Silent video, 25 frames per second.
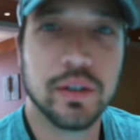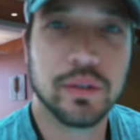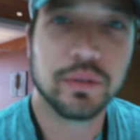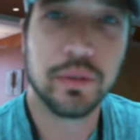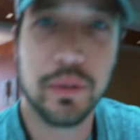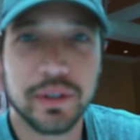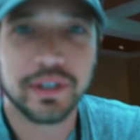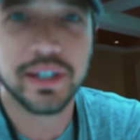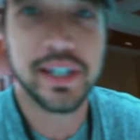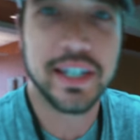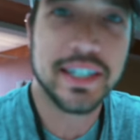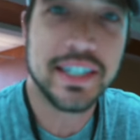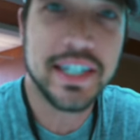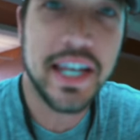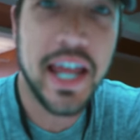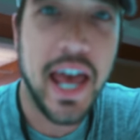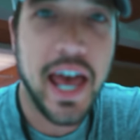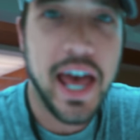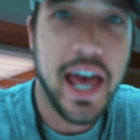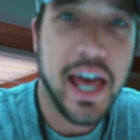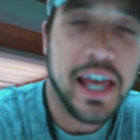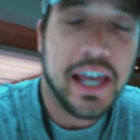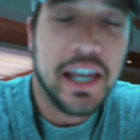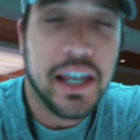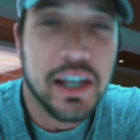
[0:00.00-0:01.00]
いうことでです
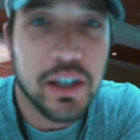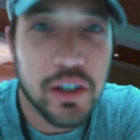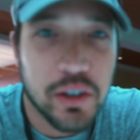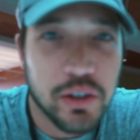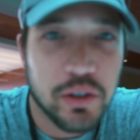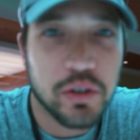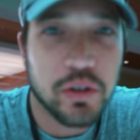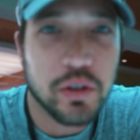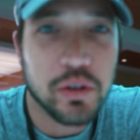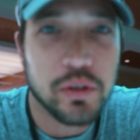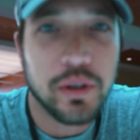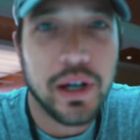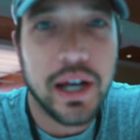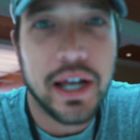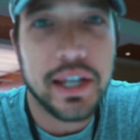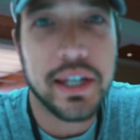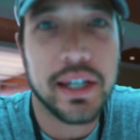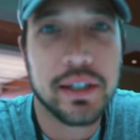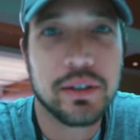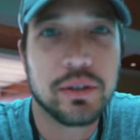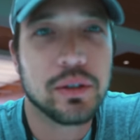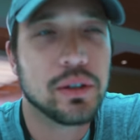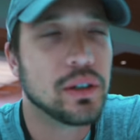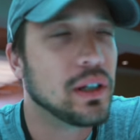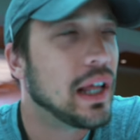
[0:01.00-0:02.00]
ね、今日は
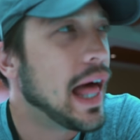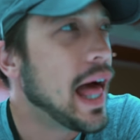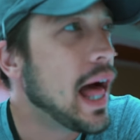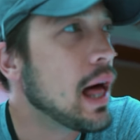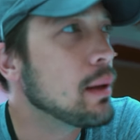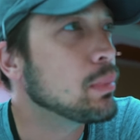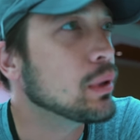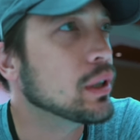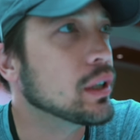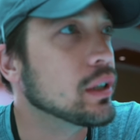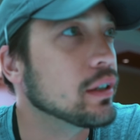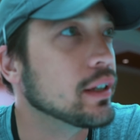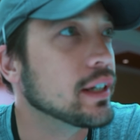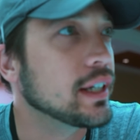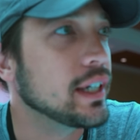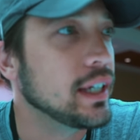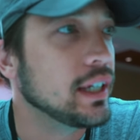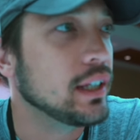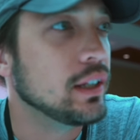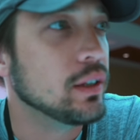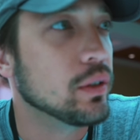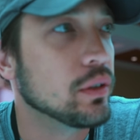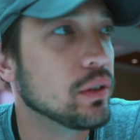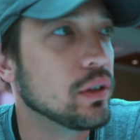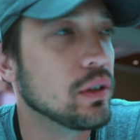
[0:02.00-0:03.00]
なんと
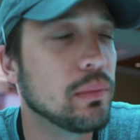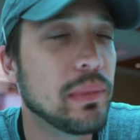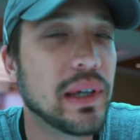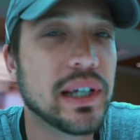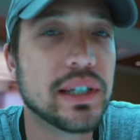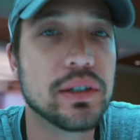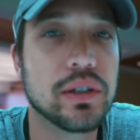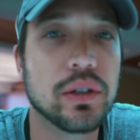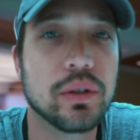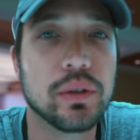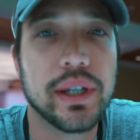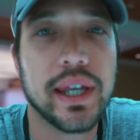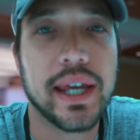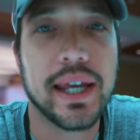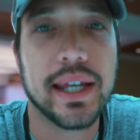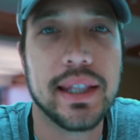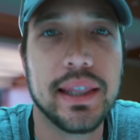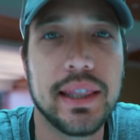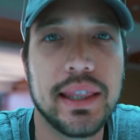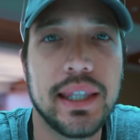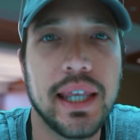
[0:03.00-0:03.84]
アルバカーキーのニューメキシコで